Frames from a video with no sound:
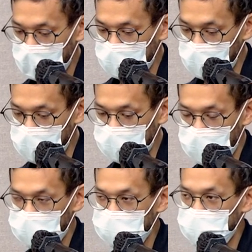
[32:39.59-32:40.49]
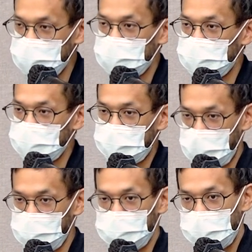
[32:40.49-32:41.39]
第一个当然就是我们用
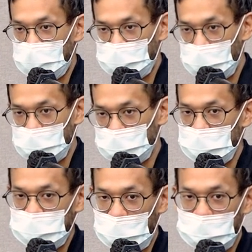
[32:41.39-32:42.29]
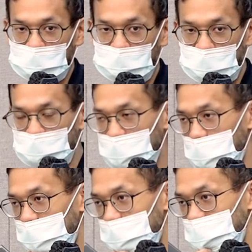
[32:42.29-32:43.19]
单一语言来跨多平台哦。那我们刚
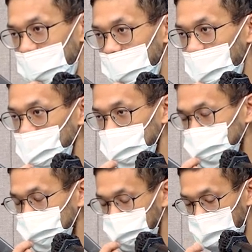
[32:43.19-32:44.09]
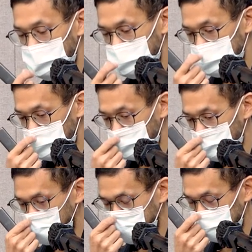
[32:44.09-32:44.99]
刚一开始有提到，就是你要
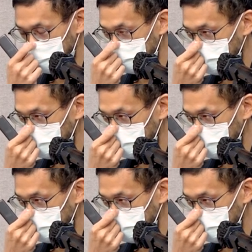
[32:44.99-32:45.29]
用。